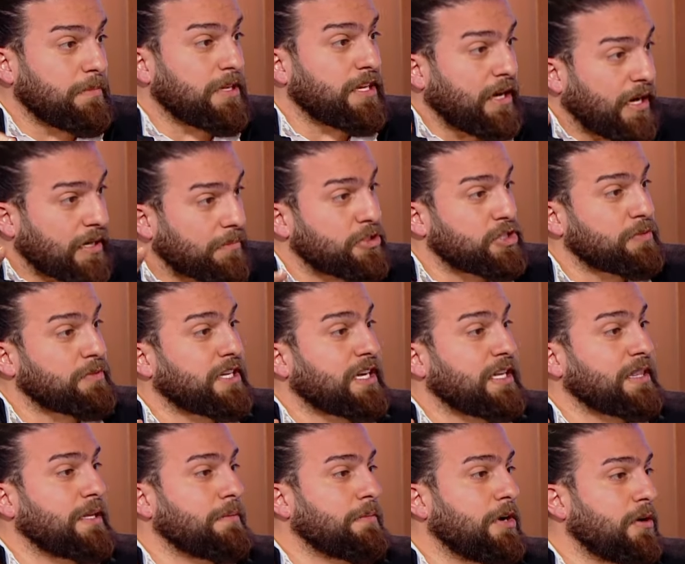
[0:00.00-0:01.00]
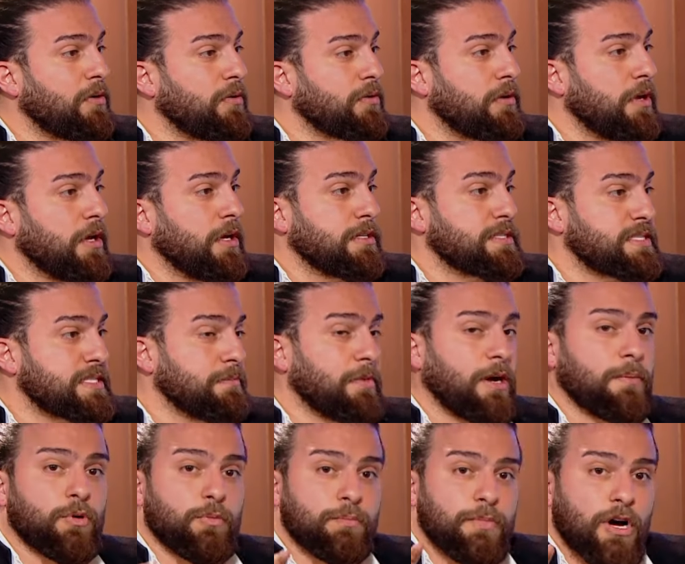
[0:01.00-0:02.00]
من نهار بيجي بتغدى معهم الصبح
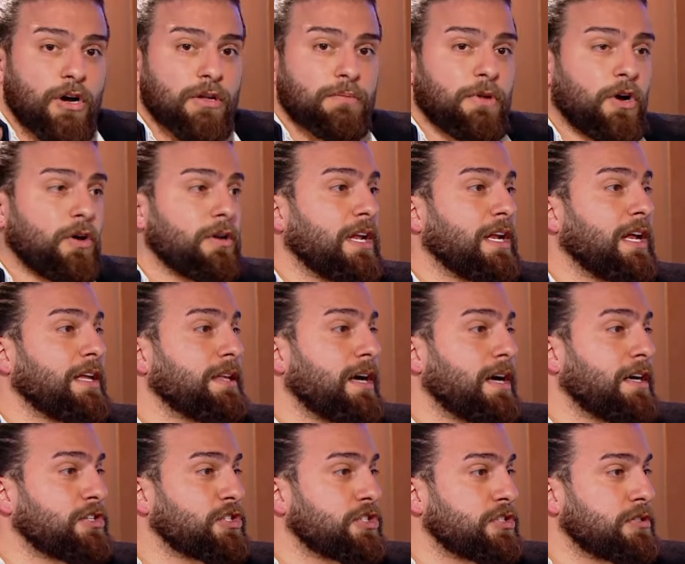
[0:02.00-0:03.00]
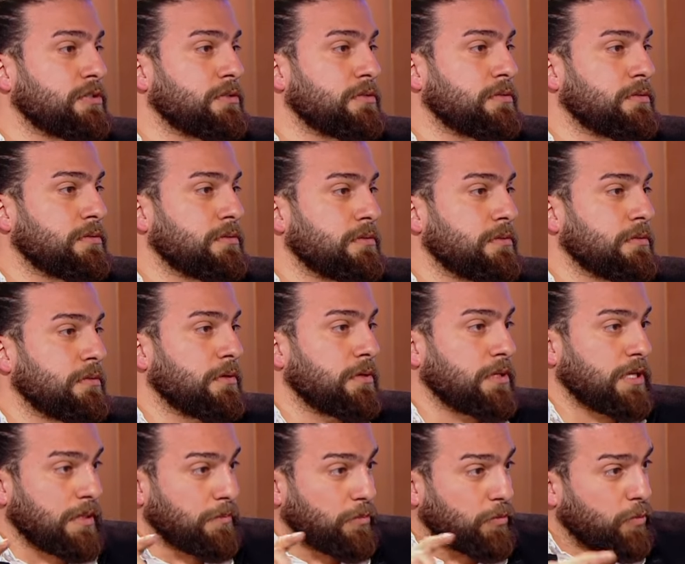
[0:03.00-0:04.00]
بقوم بقعد معهم لل 11
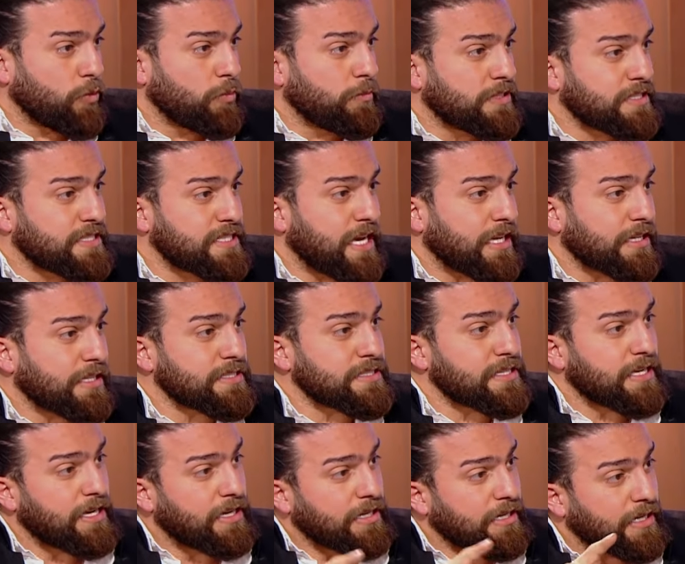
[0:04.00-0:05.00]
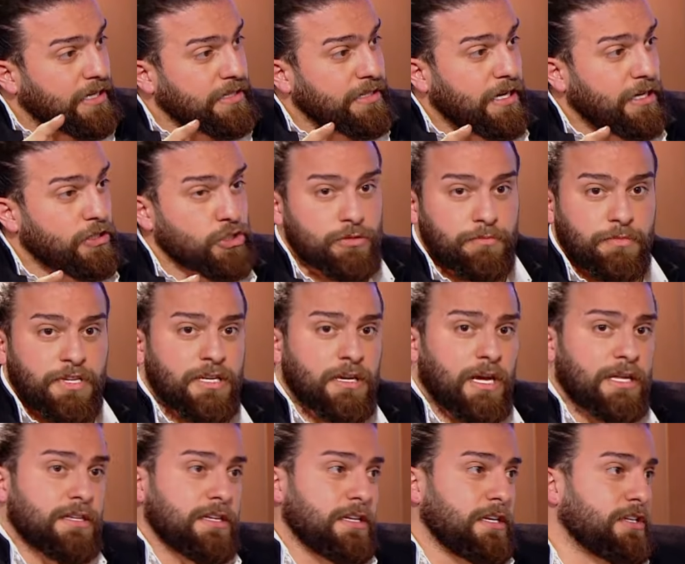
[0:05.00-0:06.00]
يعني بقوم من الساعه 9 لل 11 مين
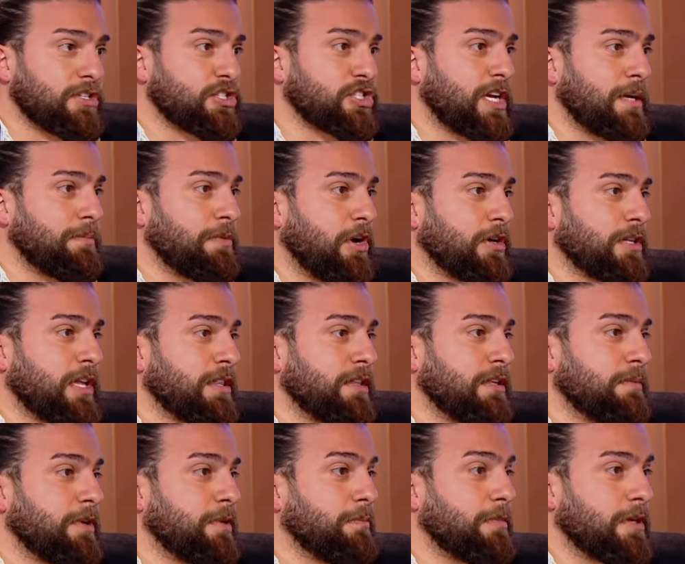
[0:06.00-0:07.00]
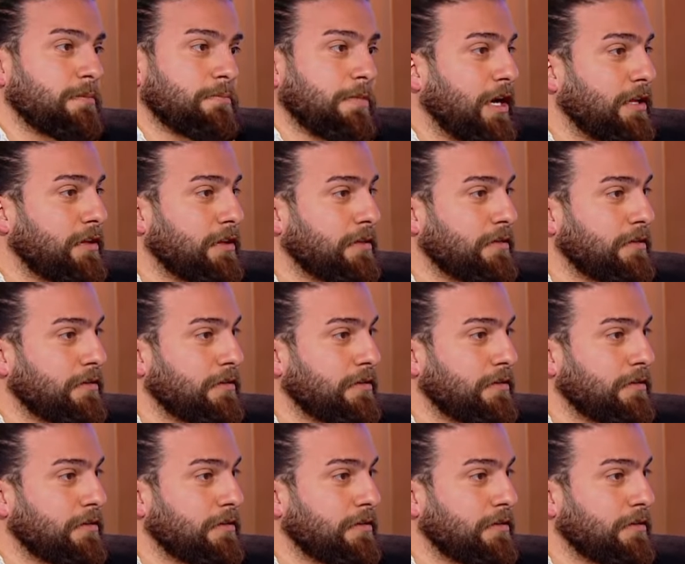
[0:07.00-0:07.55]
اعطيني رجال بيقعد قد بالبيت ما حدا